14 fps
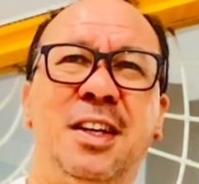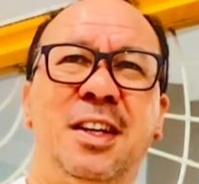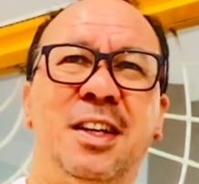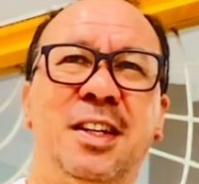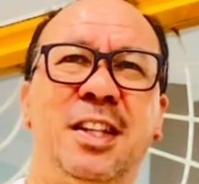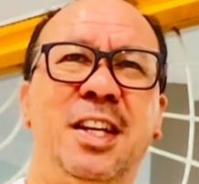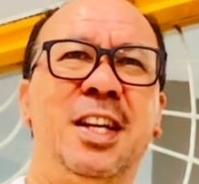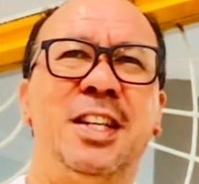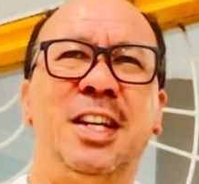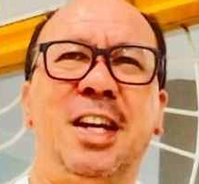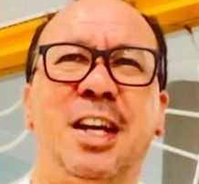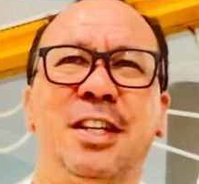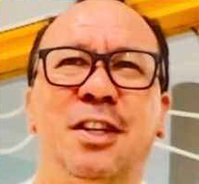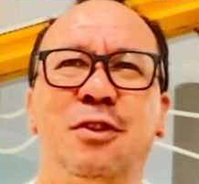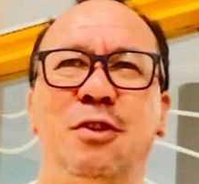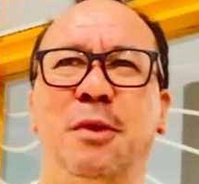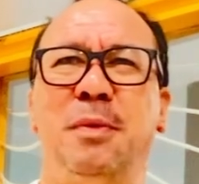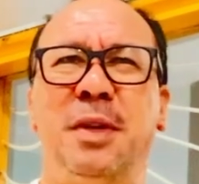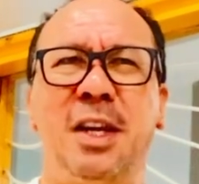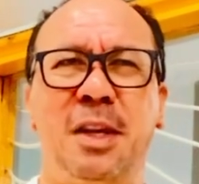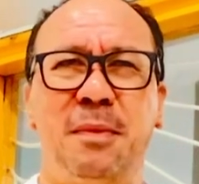tidak jelas saya juga
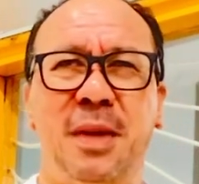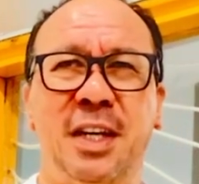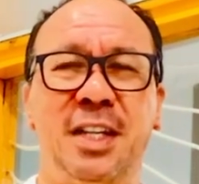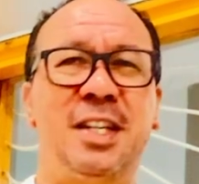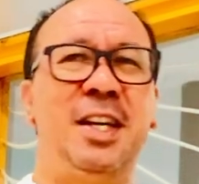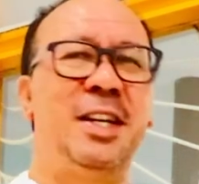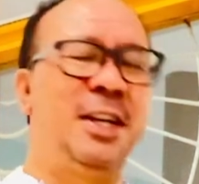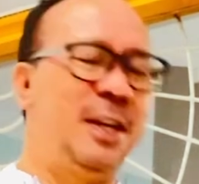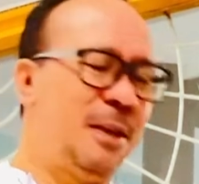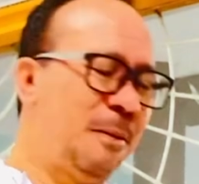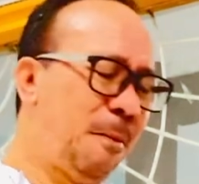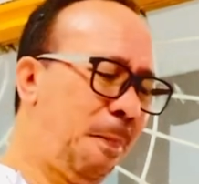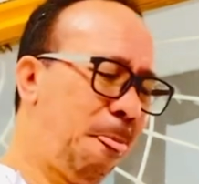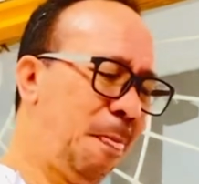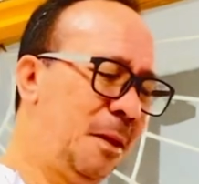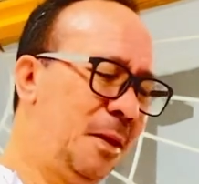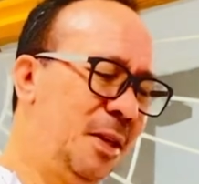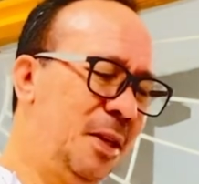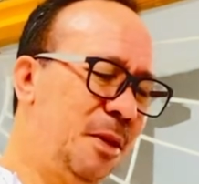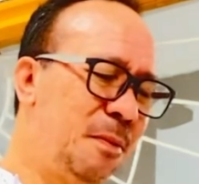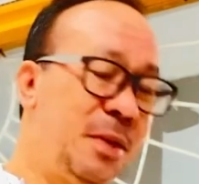penerimaan di sana.
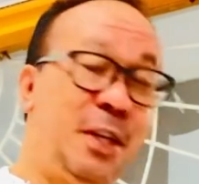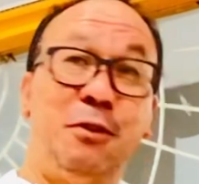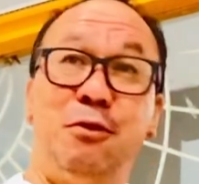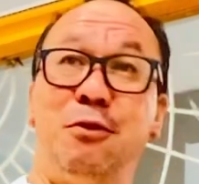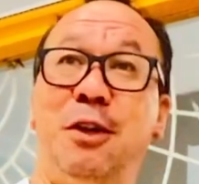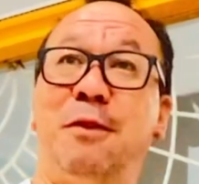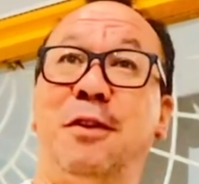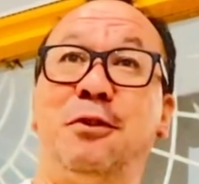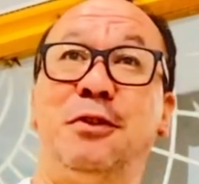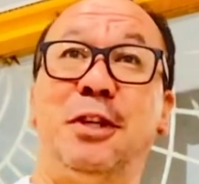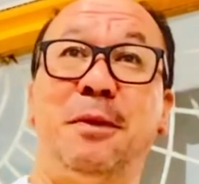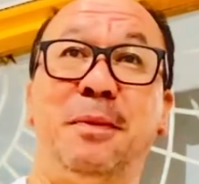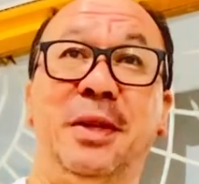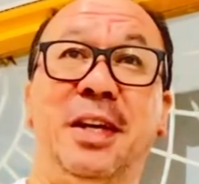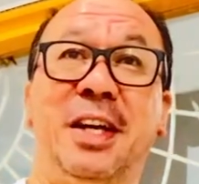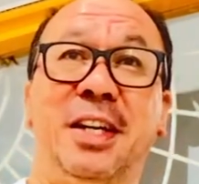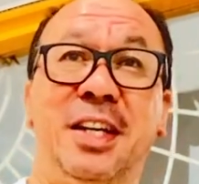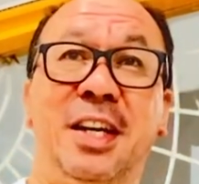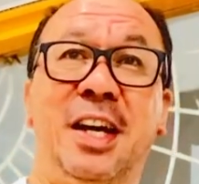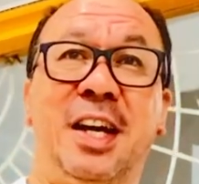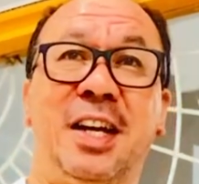Begitu juga waktu saya pindah ke
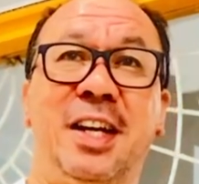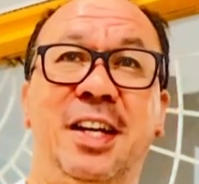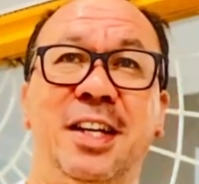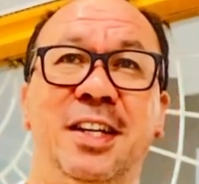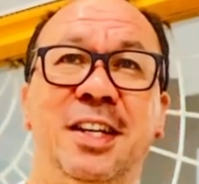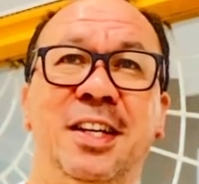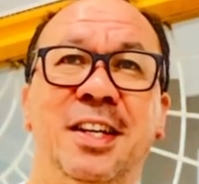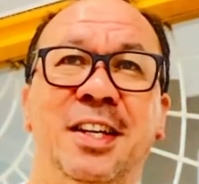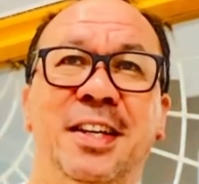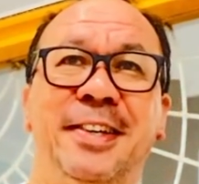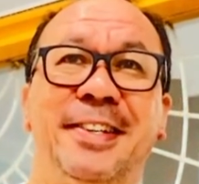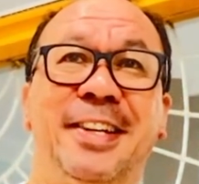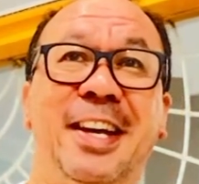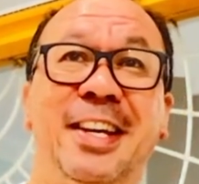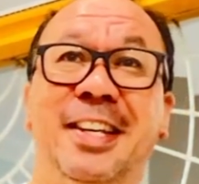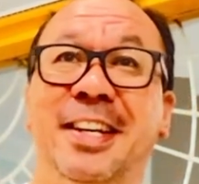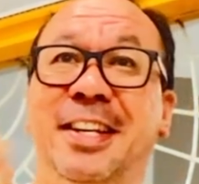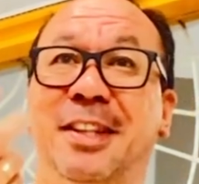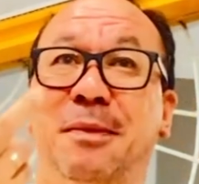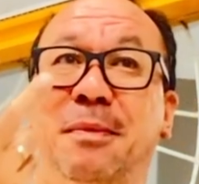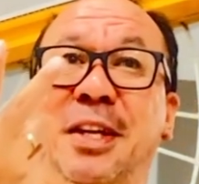negara kan, saya hanya
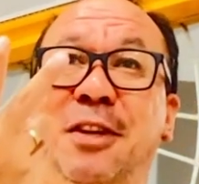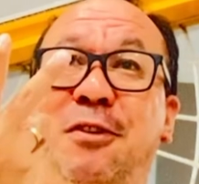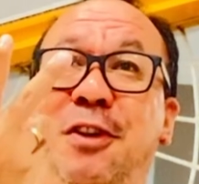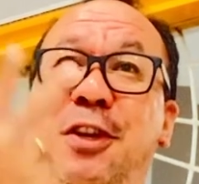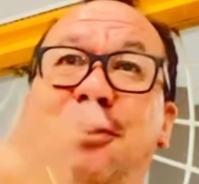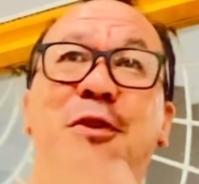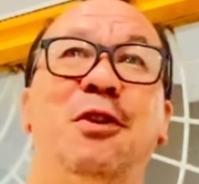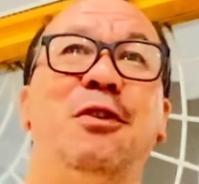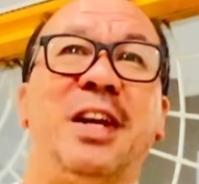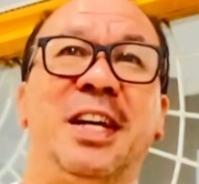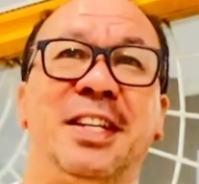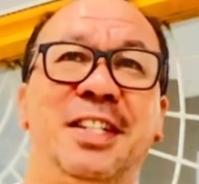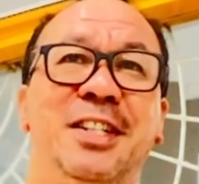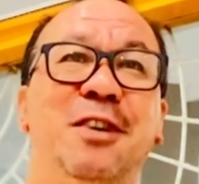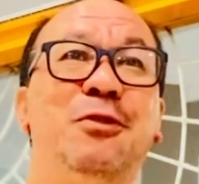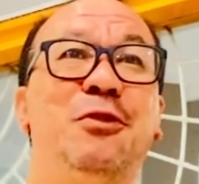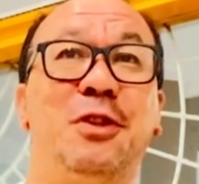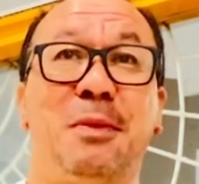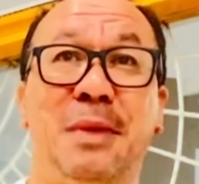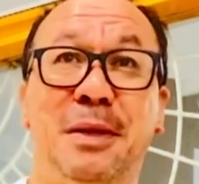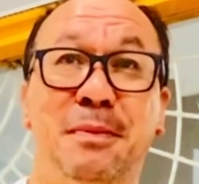ditemani oleh dua orang saja untuk
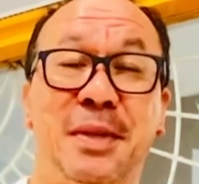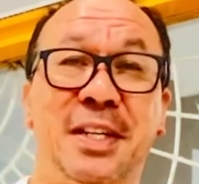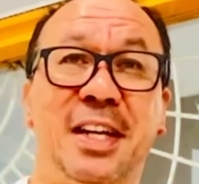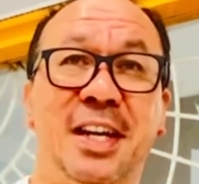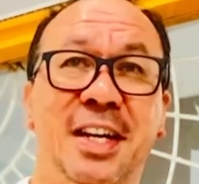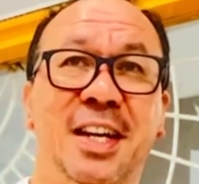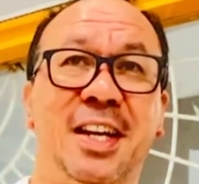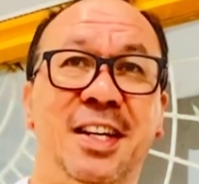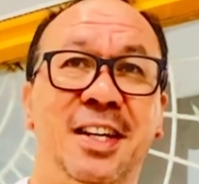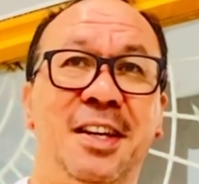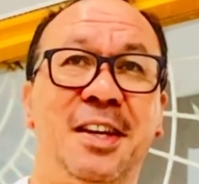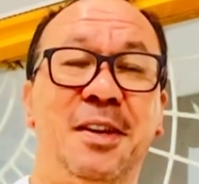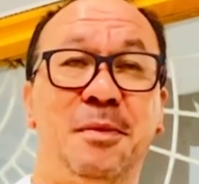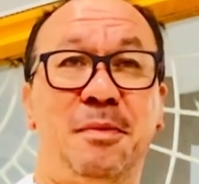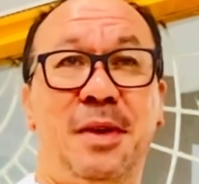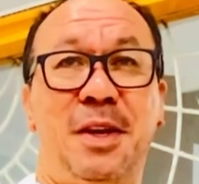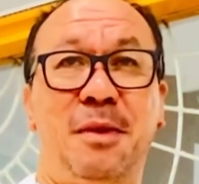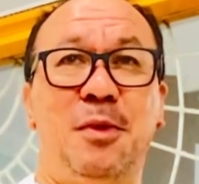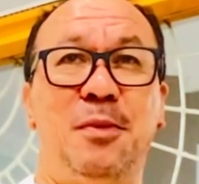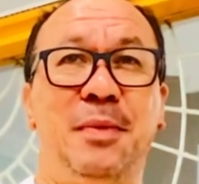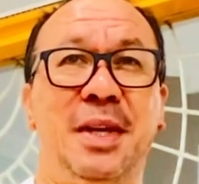teman perjalanan pakai
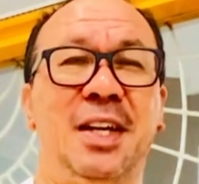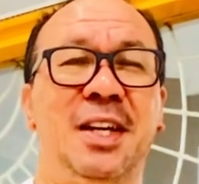mobil.